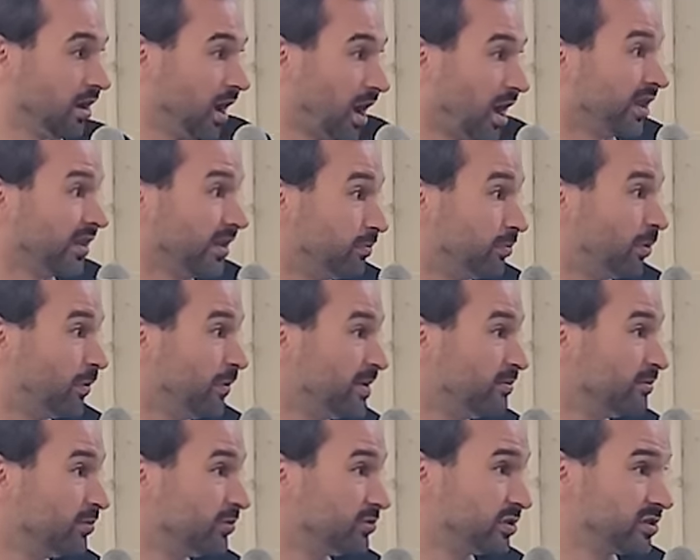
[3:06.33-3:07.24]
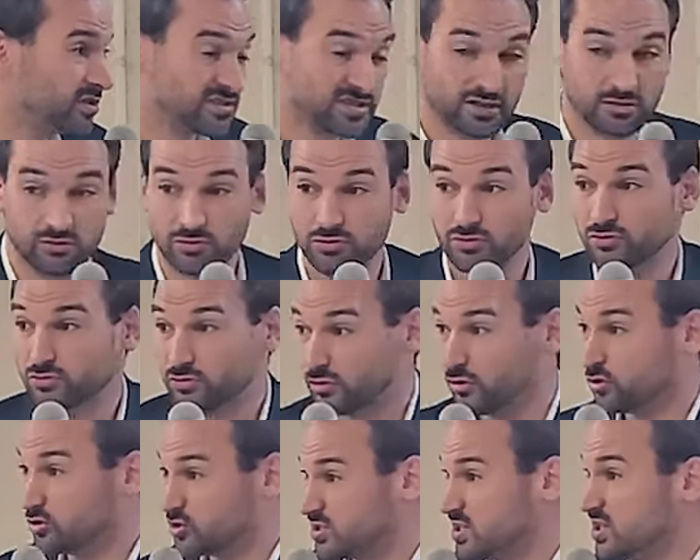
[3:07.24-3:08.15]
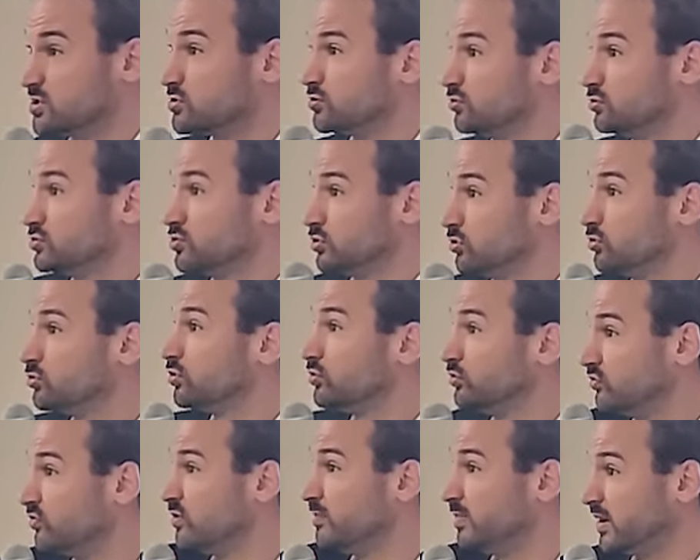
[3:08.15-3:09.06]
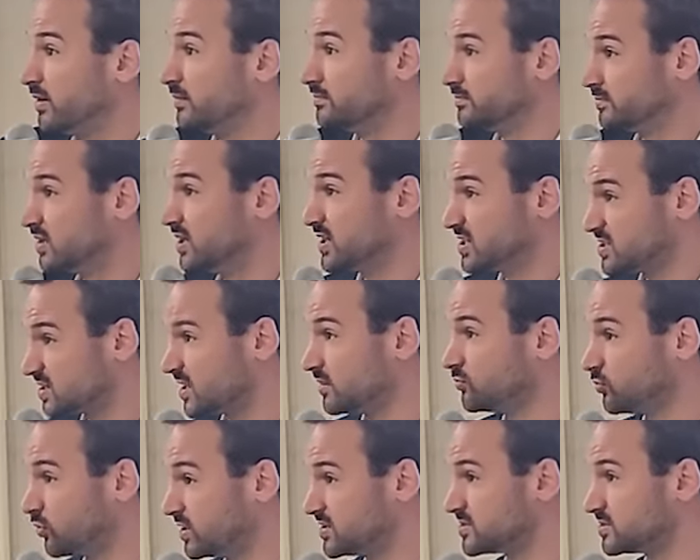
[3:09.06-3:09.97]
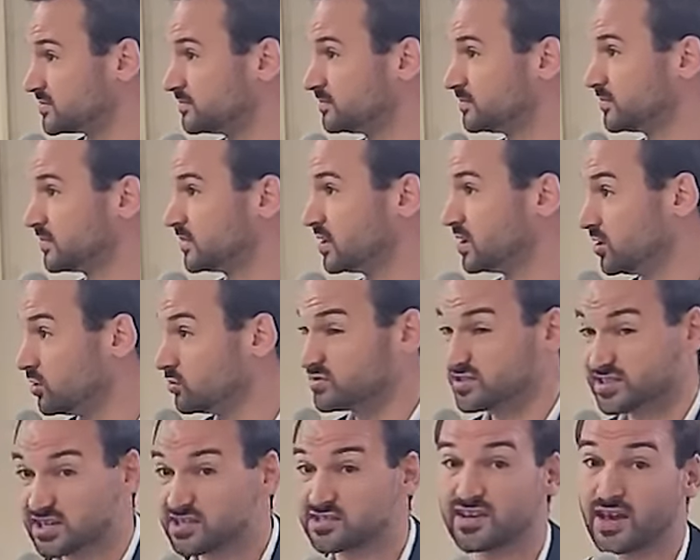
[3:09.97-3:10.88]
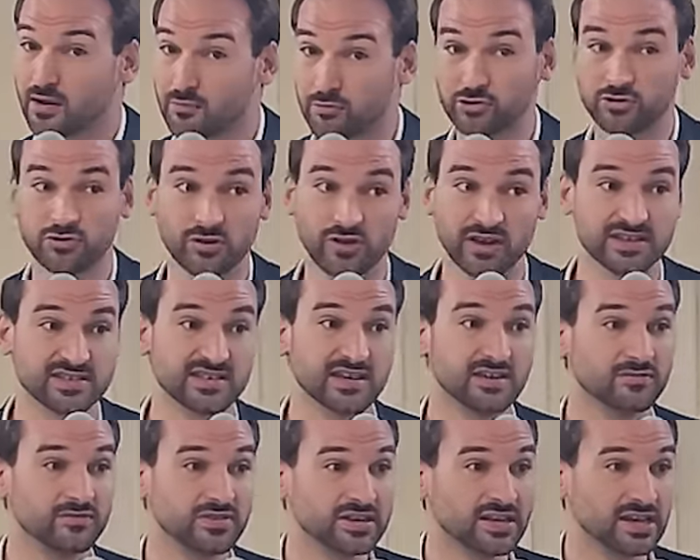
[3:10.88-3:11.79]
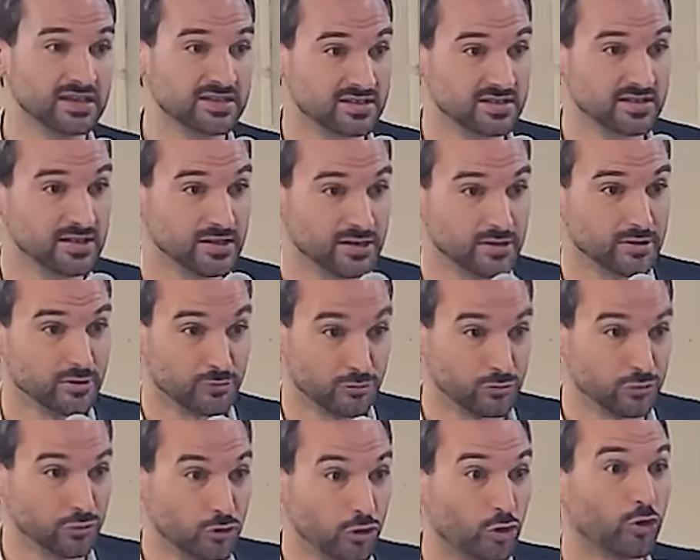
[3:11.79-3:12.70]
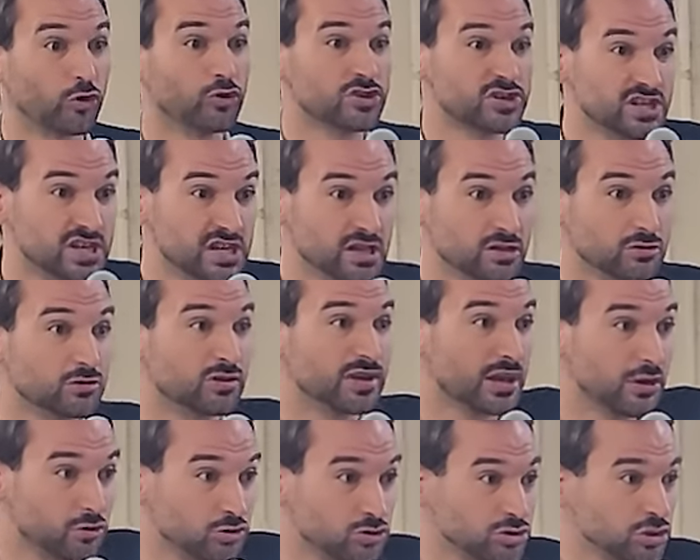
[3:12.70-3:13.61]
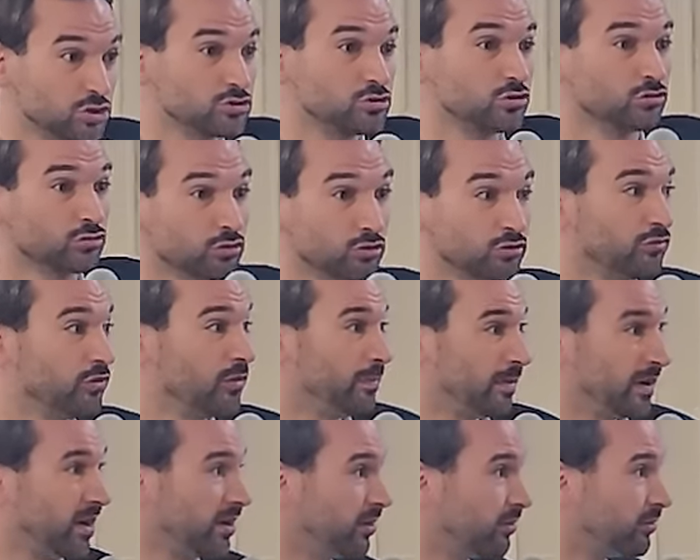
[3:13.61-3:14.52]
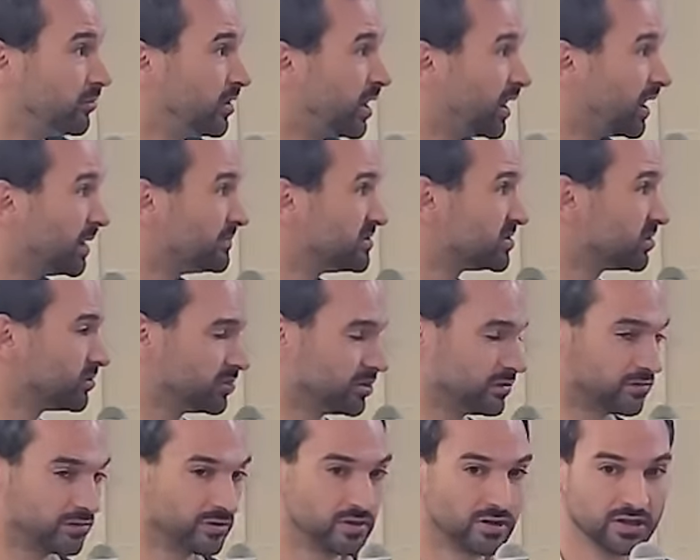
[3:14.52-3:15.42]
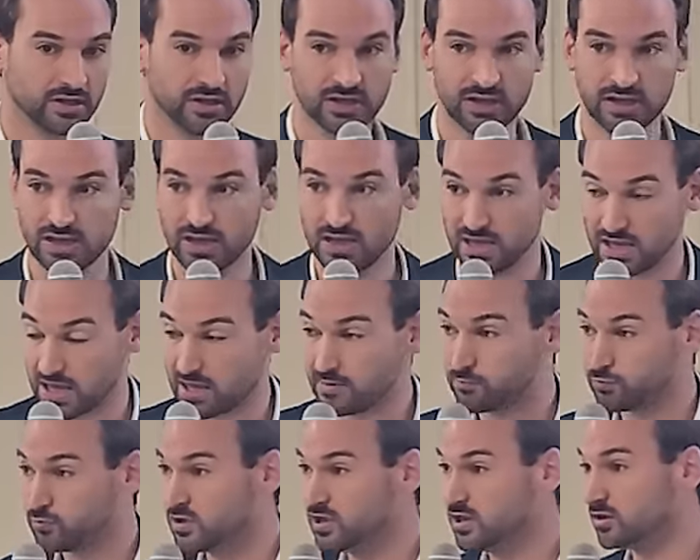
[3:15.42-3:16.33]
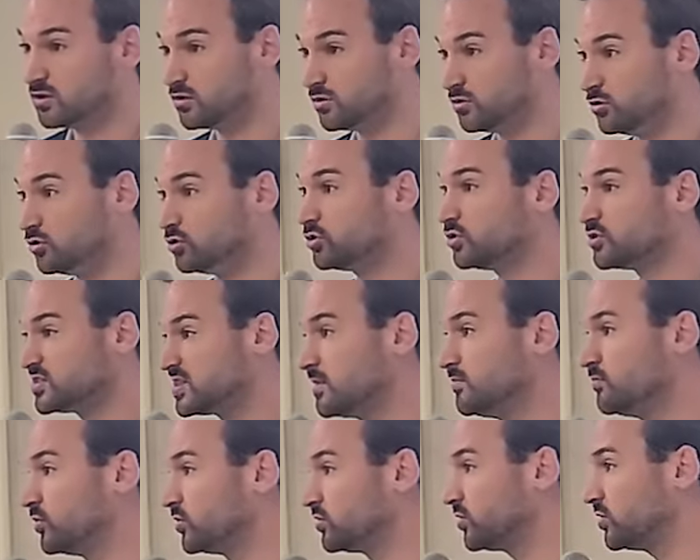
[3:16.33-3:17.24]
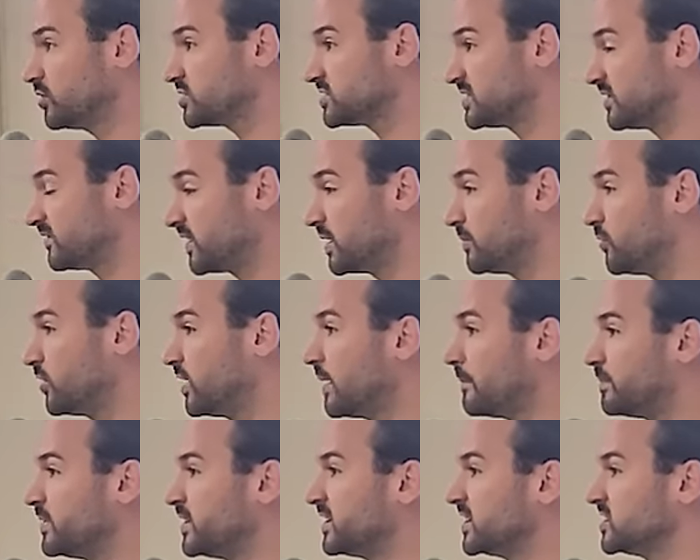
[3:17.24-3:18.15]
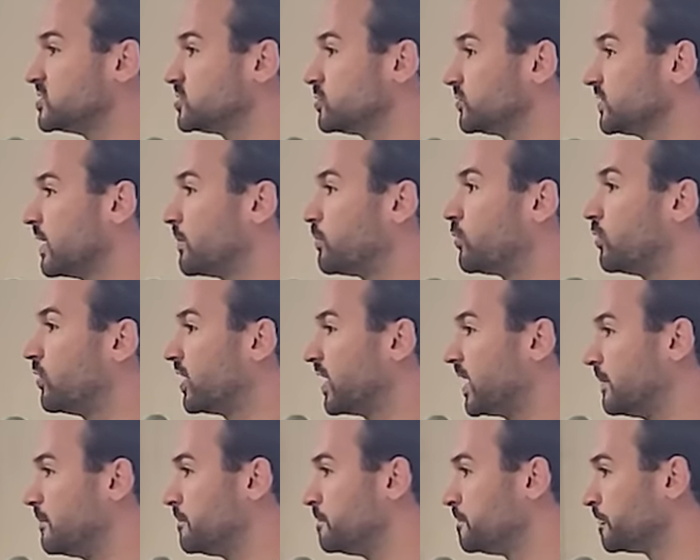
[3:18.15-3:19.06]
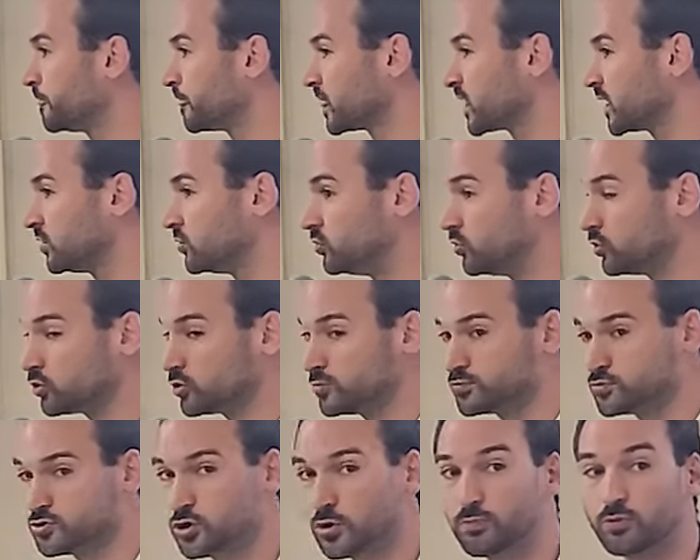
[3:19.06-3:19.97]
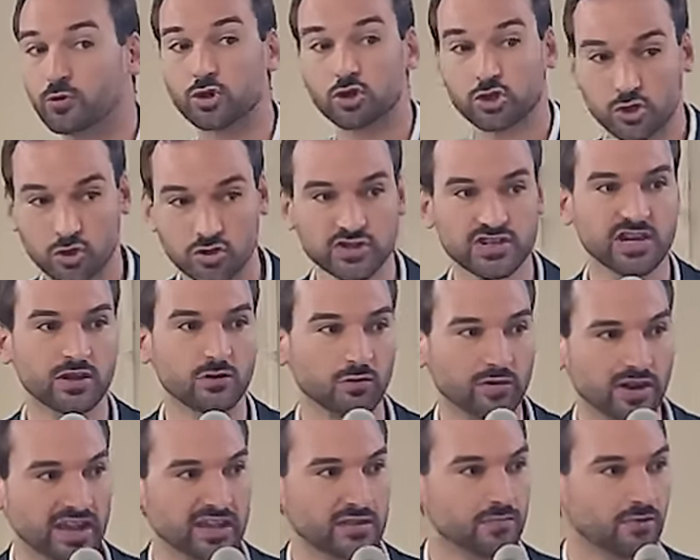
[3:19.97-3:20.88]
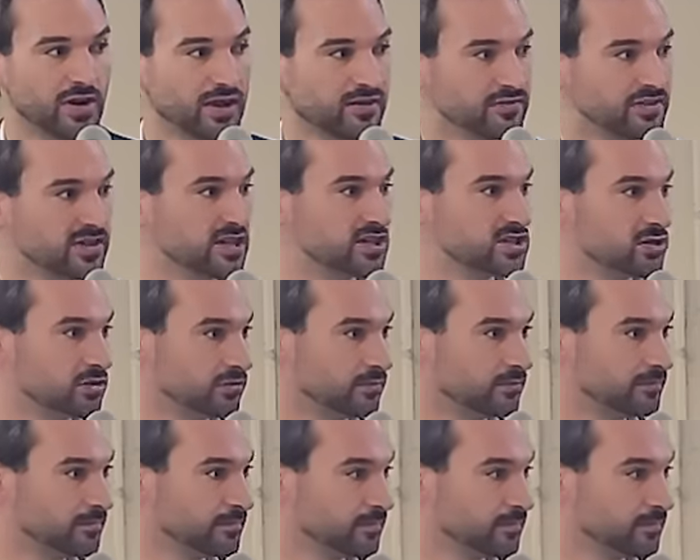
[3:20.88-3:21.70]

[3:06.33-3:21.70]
Un des premiers moteurs, c'est de rejeter ce, ce dont on ne veut pas, l'extrême droite. Et on sait que c'est un moteur assez efficace, euh, le rejet de quelque chose dont on ne veut pas voir la mise en œuvre. Et puis, euh, le deuxième moteur, c'est vraiment l'application d'un programme de rupture pour changer concrètement la vie des gens.